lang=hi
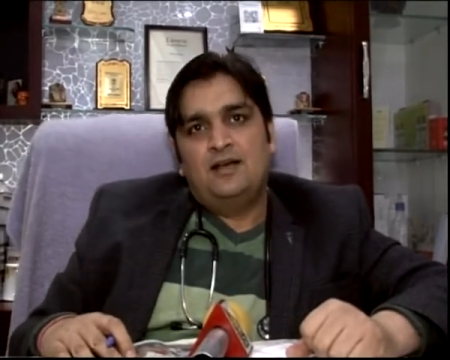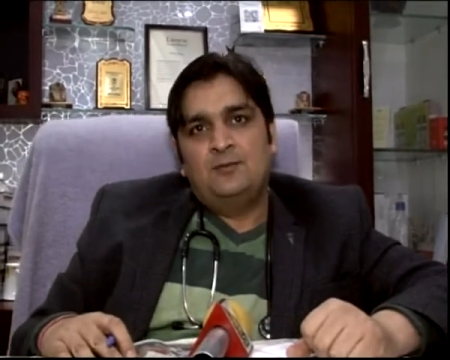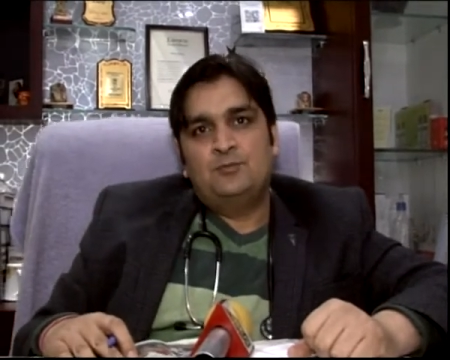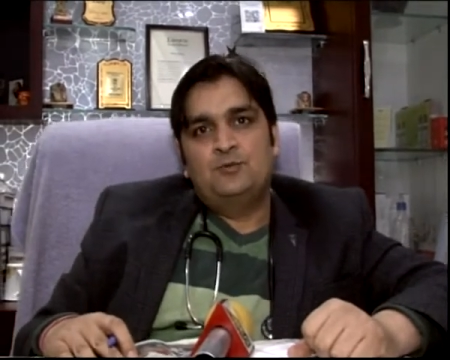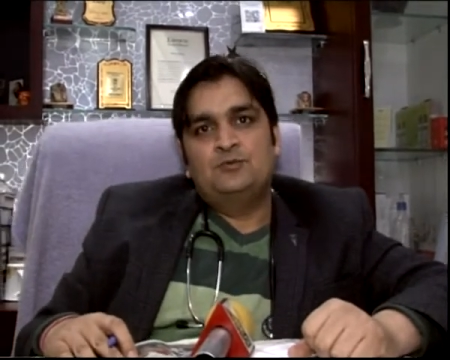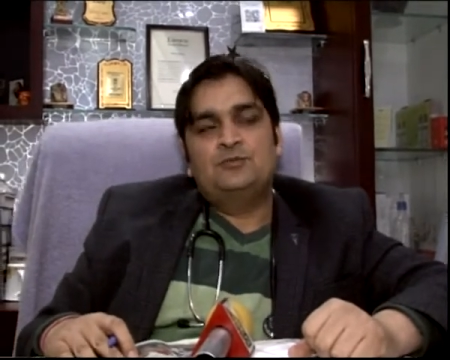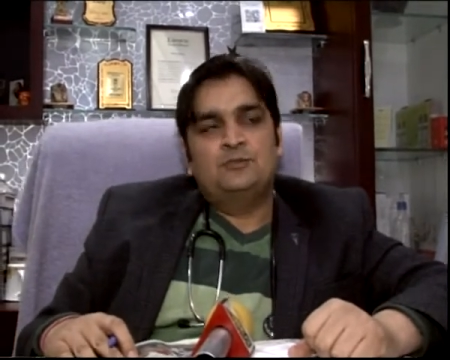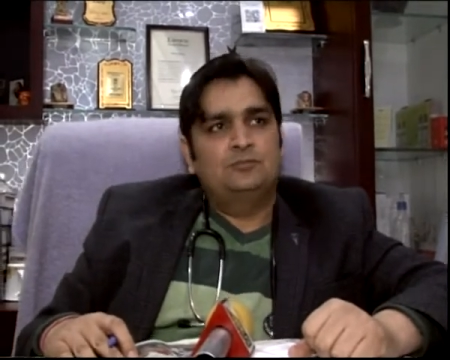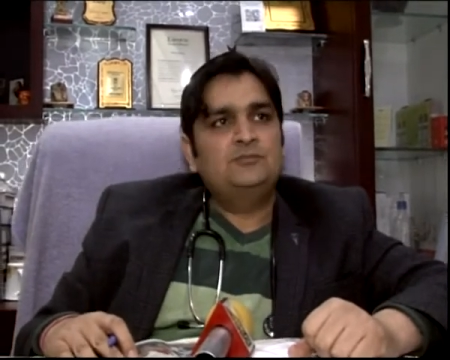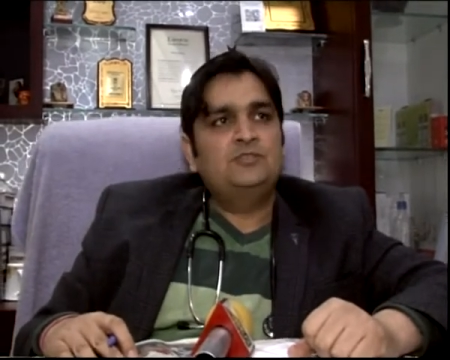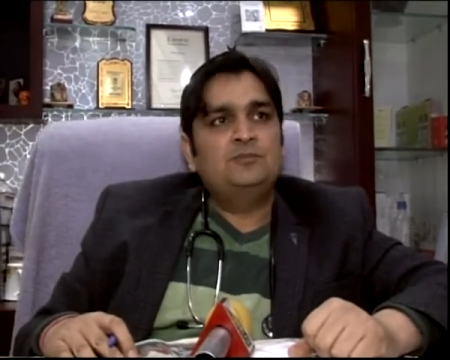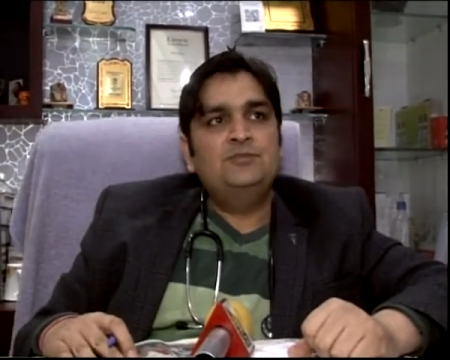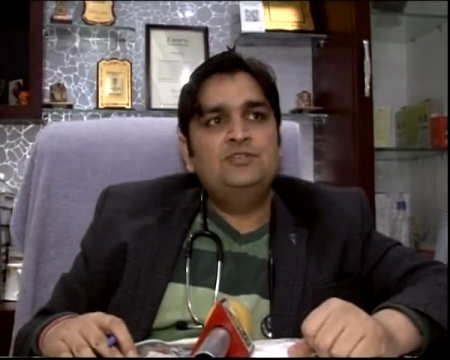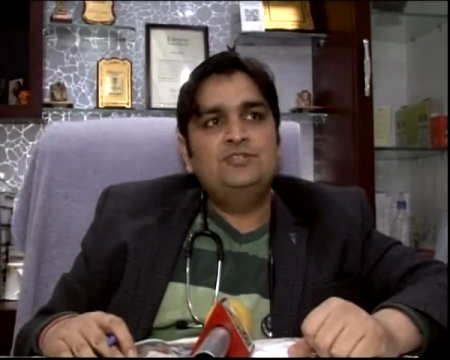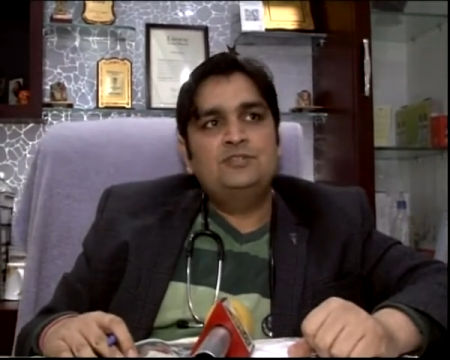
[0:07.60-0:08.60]
आपको
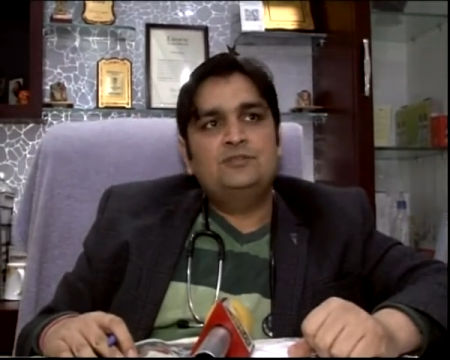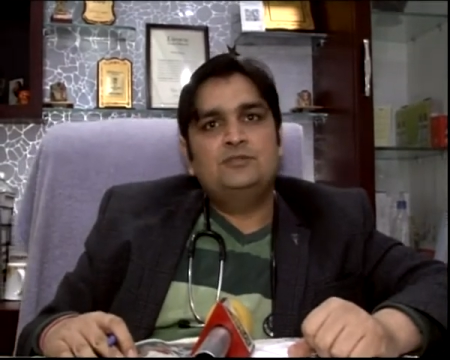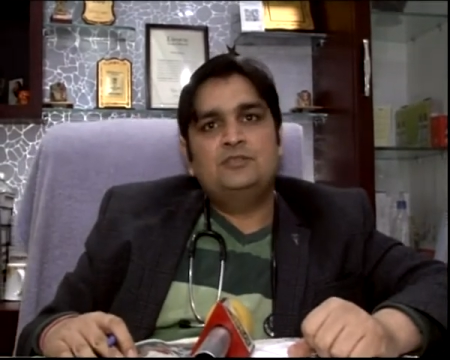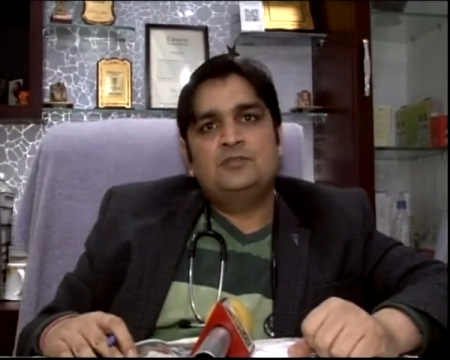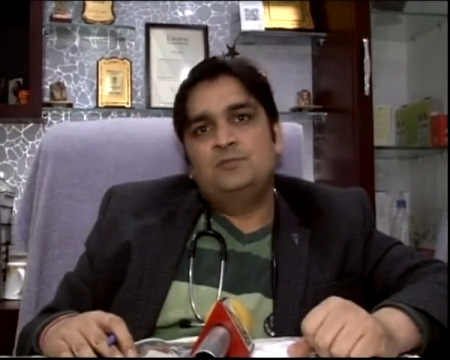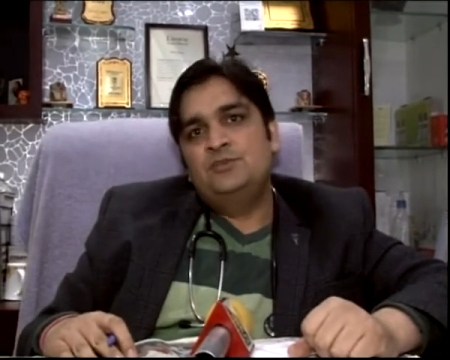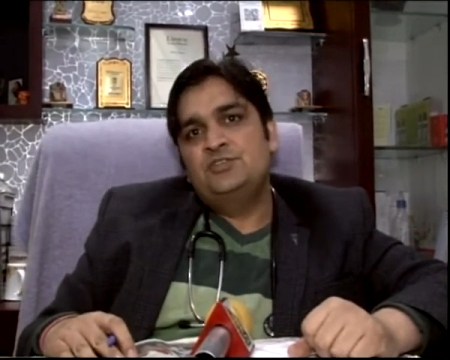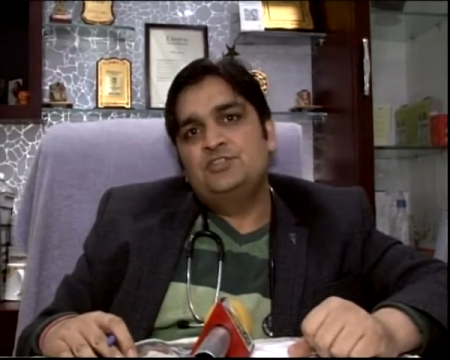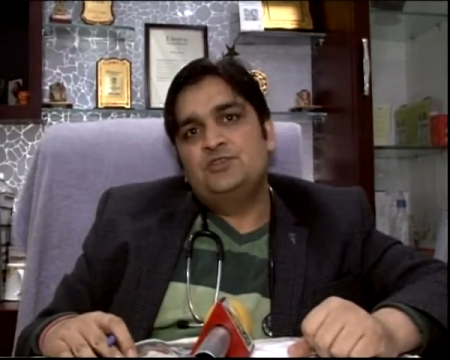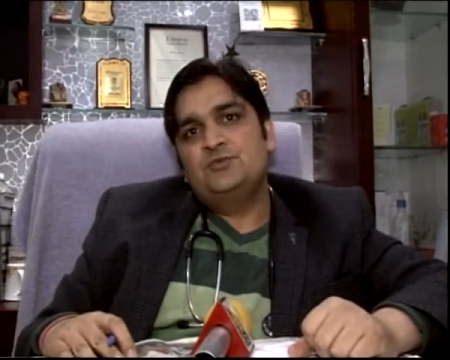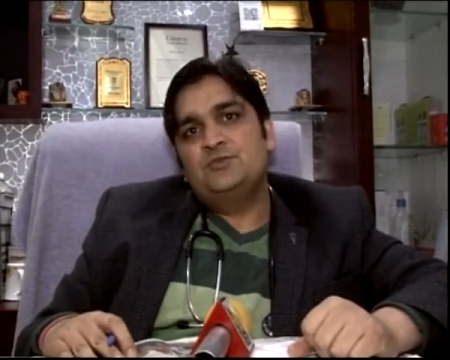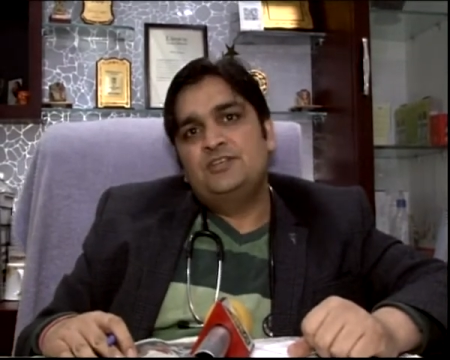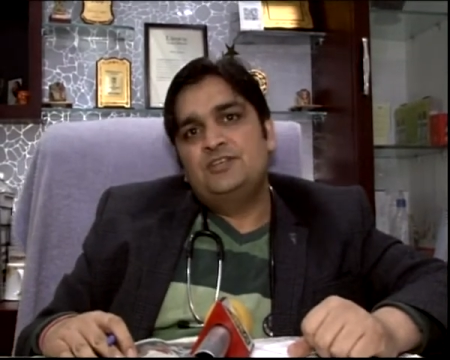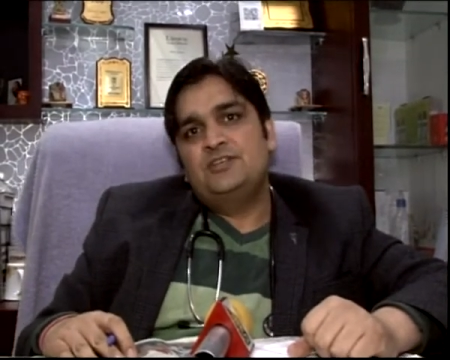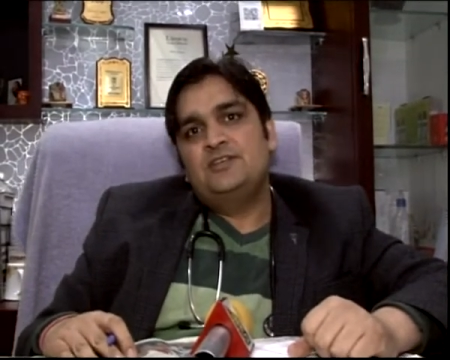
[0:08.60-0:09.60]
छब्बीस छब्बीस जनवरी